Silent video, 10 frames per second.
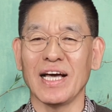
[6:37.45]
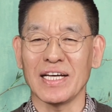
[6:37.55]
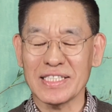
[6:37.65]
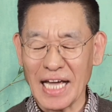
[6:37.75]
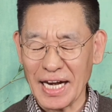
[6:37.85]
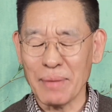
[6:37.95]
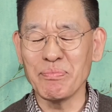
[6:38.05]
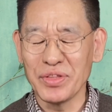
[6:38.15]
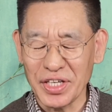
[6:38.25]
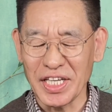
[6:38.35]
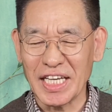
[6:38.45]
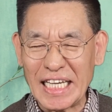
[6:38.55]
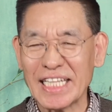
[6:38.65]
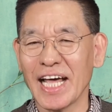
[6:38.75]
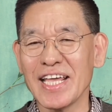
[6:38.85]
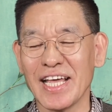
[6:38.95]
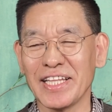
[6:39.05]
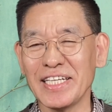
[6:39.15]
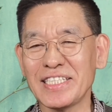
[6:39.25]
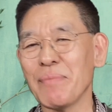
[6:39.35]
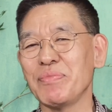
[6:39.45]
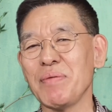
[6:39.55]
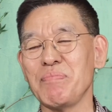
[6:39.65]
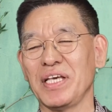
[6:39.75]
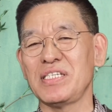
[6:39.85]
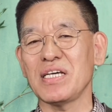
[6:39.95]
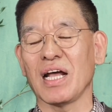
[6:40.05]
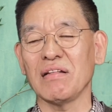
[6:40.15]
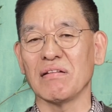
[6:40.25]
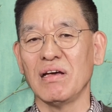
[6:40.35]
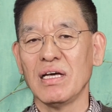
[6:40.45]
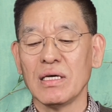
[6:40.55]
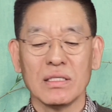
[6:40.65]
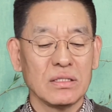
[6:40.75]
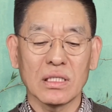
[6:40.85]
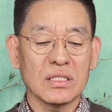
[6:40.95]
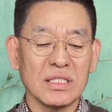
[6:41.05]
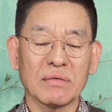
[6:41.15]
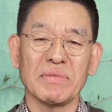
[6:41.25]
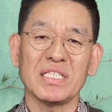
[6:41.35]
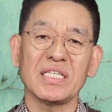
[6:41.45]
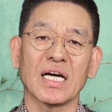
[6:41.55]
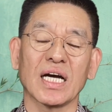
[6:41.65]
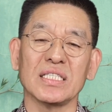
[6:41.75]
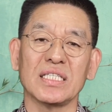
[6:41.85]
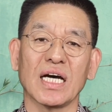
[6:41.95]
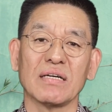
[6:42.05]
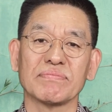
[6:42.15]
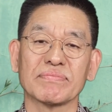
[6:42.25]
에, 사람들이 기다려야 될 참된 메시아는 정치적 메시아가 아니다.